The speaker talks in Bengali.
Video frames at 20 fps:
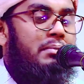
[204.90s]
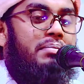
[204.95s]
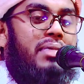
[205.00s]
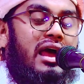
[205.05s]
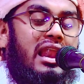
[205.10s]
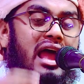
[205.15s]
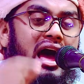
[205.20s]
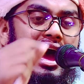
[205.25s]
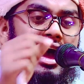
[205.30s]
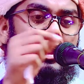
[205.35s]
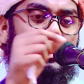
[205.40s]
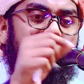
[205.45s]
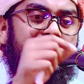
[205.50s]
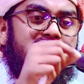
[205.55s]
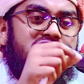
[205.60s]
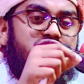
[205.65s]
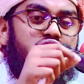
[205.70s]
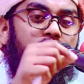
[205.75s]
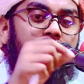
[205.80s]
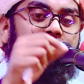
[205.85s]
বেলাল এই
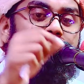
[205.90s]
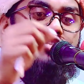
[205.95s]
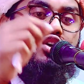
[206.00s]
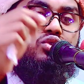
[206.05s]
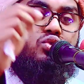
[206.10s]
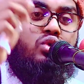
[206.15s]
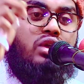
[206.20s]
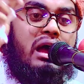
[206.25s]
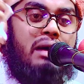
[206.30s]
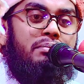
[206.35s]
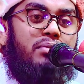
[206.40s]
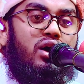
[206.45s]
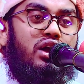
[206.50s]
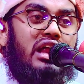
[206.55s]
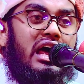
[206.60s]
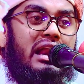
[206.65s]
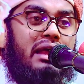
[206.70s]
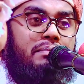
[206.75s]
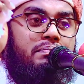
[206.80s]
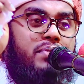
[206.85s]
শব্দগুলা
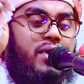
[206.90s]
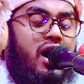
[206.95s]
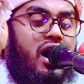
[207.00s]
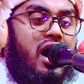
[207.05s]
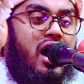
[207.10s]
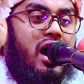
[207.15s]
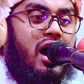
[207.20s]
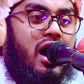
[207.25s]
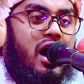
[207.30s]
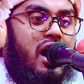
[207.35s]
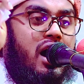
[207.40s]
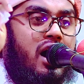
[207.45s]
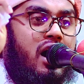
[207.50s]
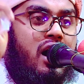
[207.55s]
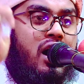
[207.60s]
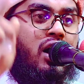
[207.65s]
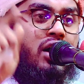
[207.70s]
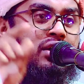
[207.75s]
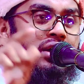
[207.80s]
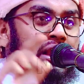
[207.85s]
বলার
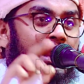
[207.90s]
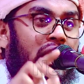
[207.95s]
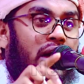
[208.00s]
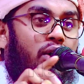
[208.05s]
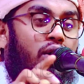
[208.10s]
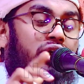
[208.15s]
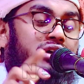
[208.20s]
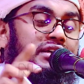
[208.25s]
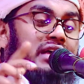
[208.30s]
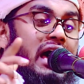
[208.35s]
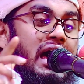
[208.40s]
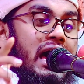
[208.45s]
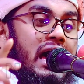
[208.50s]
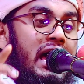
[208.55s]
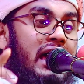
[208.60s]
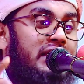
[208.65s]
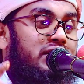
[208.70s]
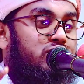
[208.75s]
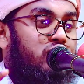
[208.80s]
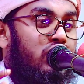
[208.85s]
পর
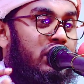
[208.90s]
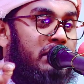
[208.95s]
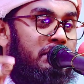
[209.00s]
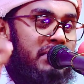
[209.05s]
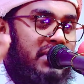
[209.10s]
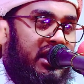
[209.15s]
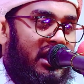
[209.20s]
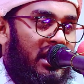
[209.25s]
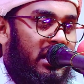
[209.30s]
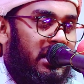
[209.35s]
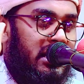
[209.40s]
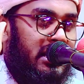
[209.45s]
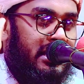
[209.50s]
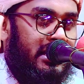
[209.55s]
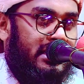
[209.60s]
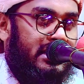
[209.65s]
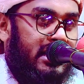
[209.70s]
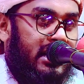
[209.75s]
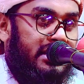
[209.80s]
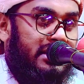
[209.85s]
হঠাৎ করে বেলালের
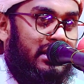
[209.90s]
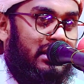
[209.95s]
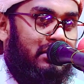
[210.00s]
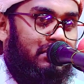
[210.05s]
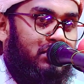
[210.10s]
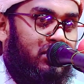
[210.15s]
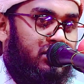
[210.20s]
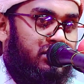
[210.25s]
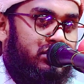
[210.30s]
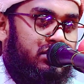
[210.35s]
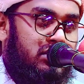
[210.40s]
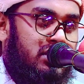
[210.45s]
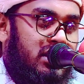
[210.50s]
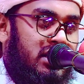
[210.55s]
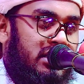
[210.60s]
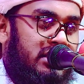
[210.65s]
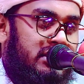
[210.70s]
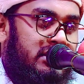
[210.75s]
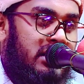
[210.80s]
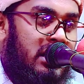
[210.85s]
কানের মধ্যে
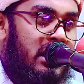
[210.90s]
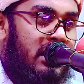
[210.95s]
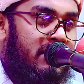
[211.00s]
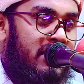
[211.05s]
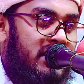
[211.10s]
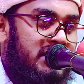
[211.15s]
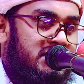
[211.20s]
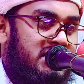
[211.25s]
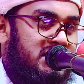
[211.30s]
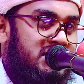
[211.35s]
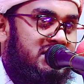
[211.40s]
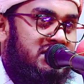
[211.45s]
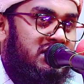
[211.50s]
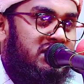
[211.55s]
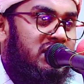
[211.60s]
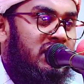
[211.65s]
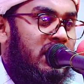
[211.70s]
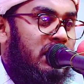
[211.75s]
একটা আওয়াজ আসে